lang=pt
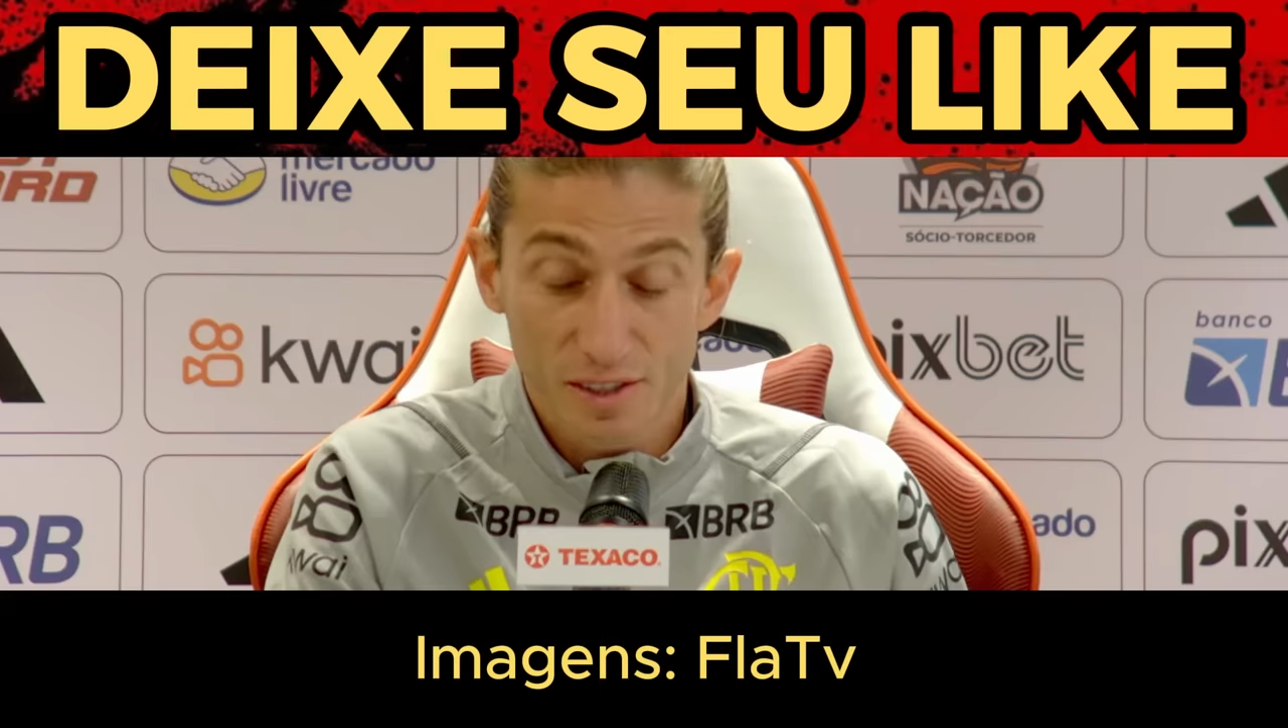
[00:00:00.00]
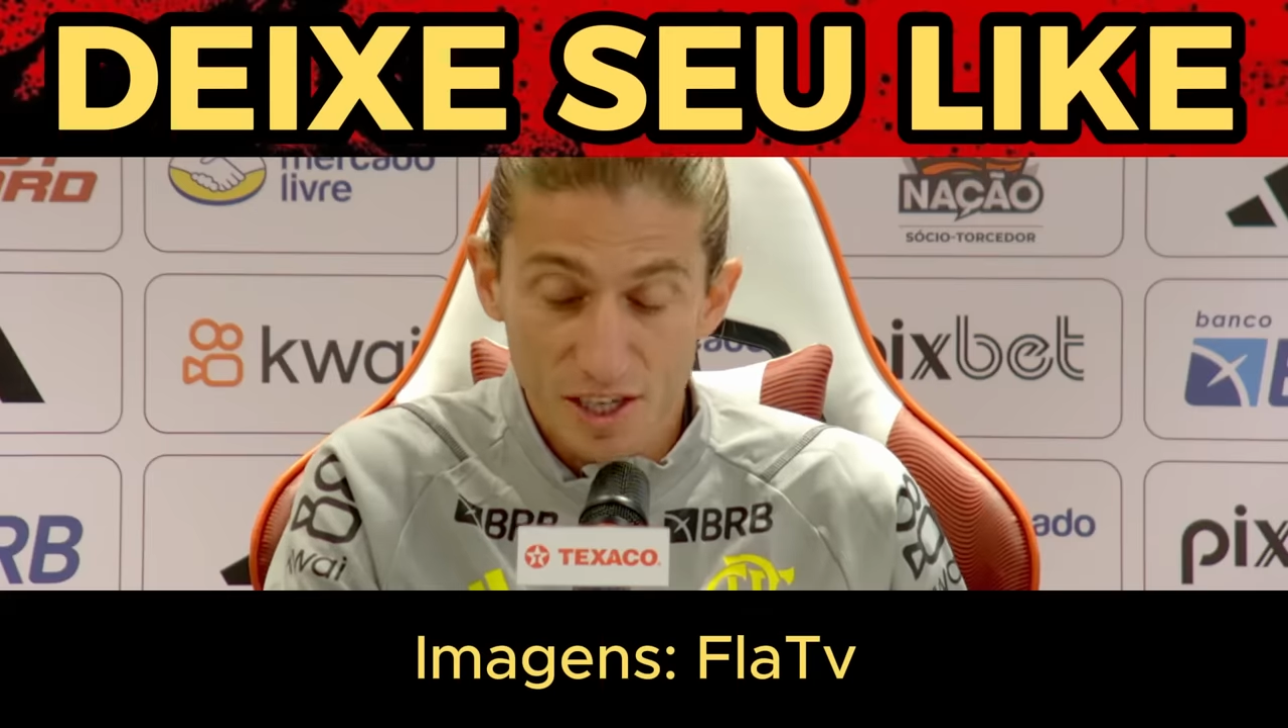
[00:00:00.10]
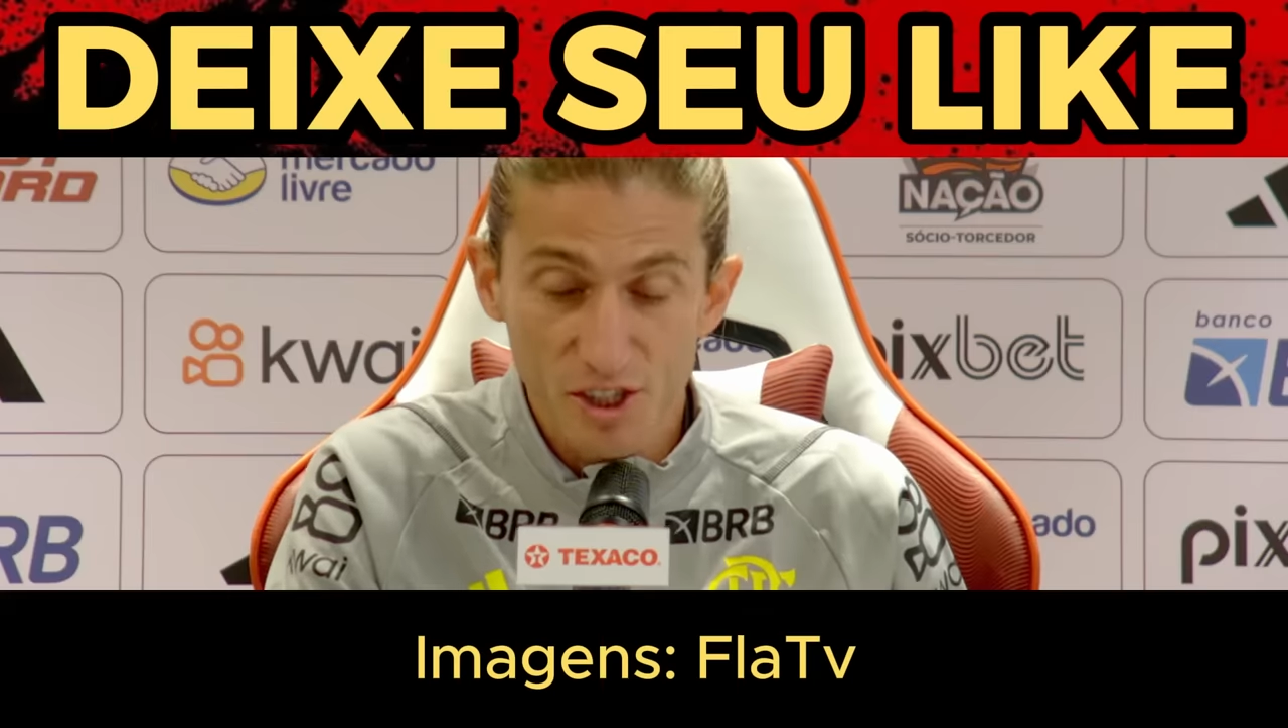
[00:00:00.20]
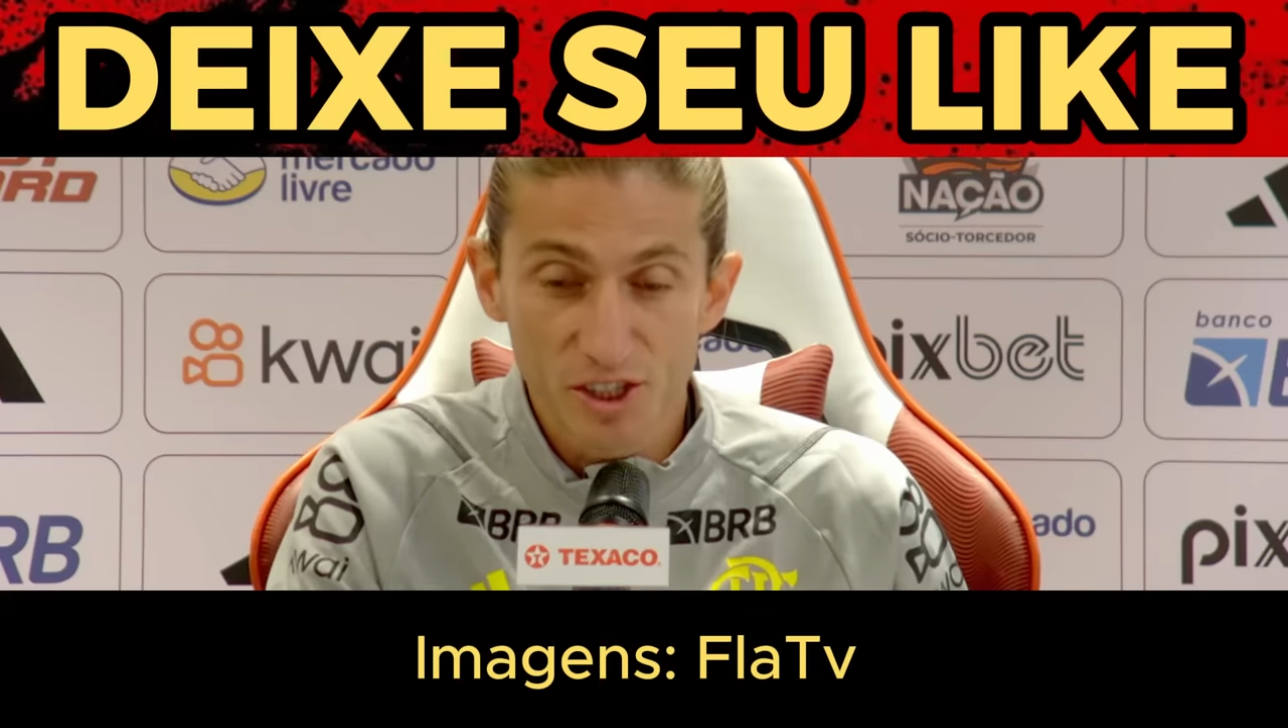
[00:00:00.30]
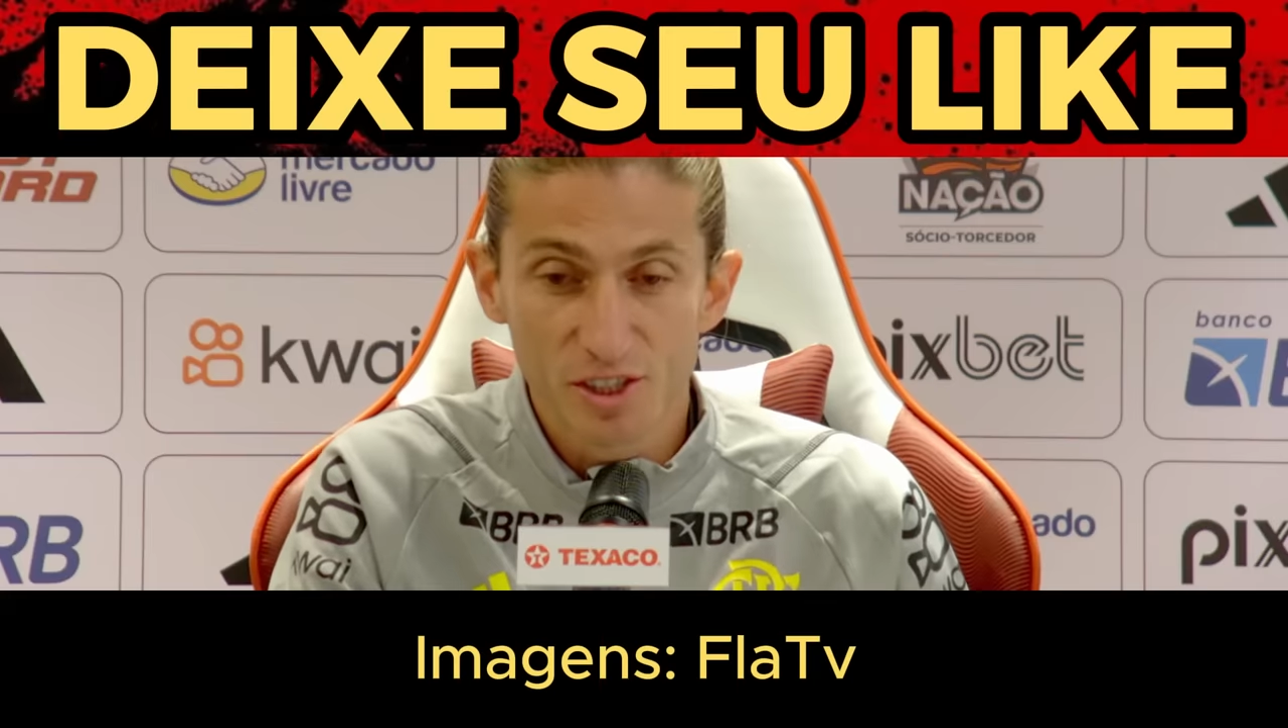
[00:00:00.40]

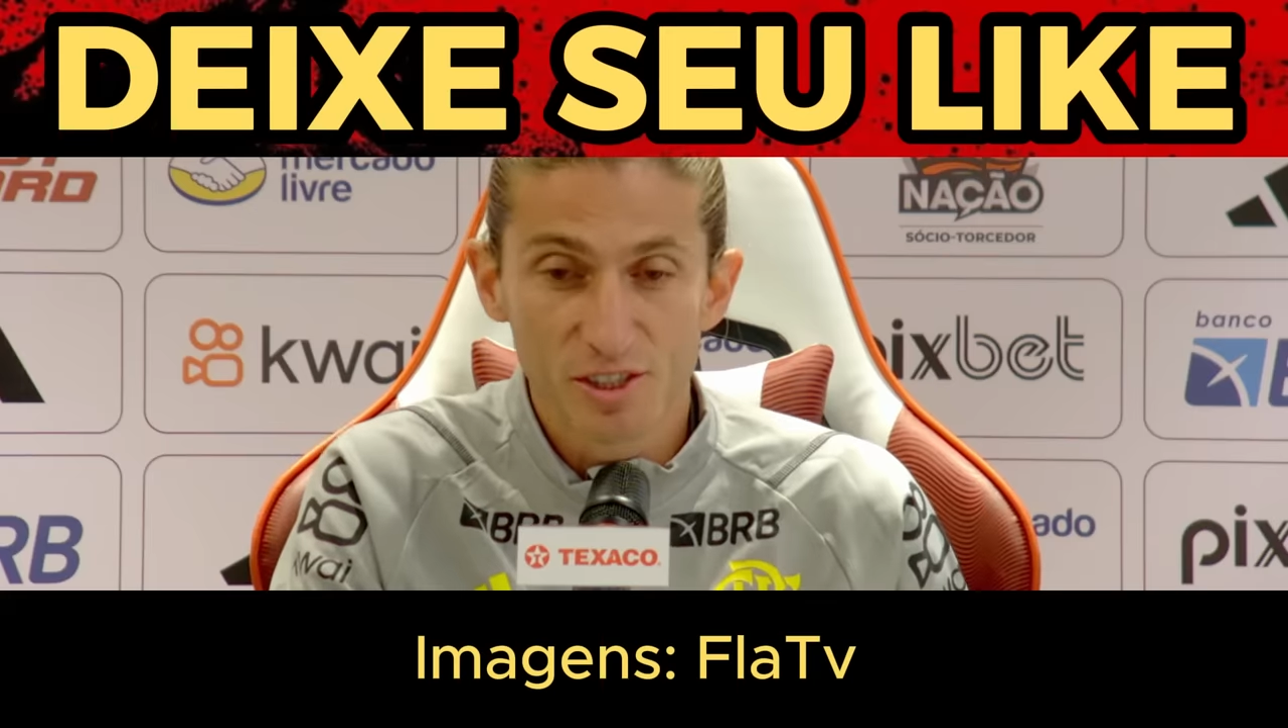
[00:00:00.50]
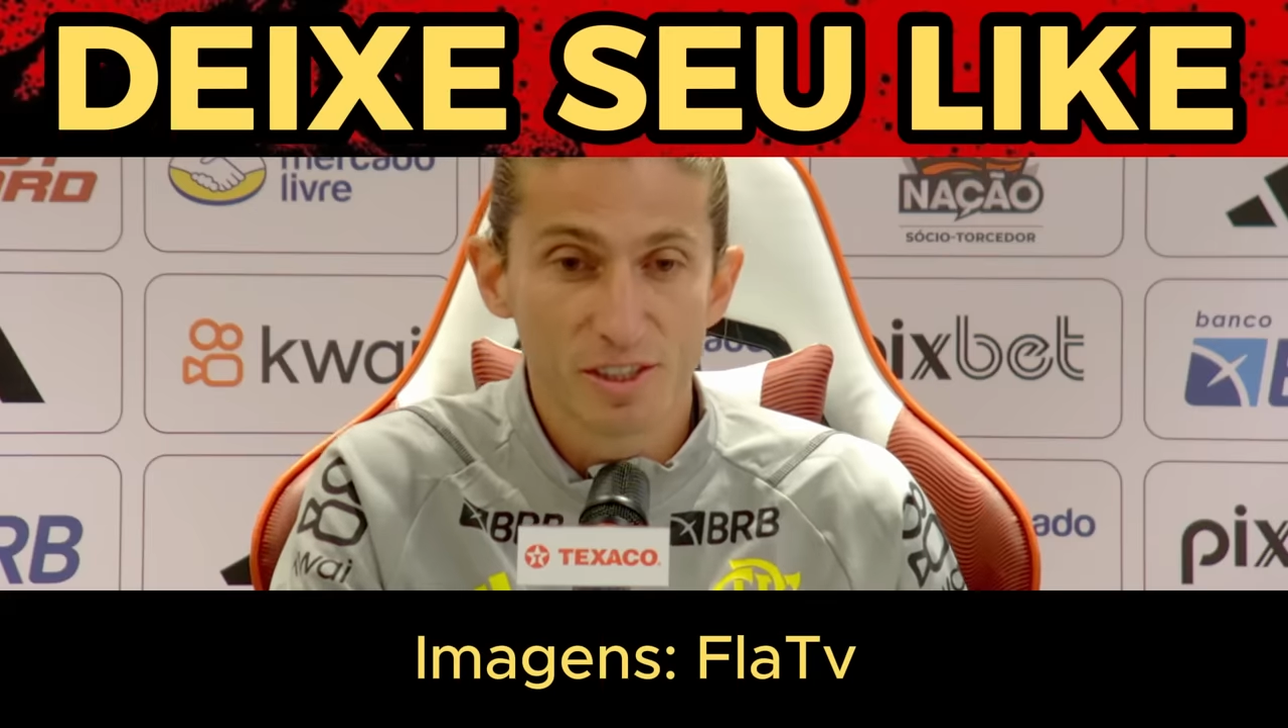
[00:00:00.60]
que a gente.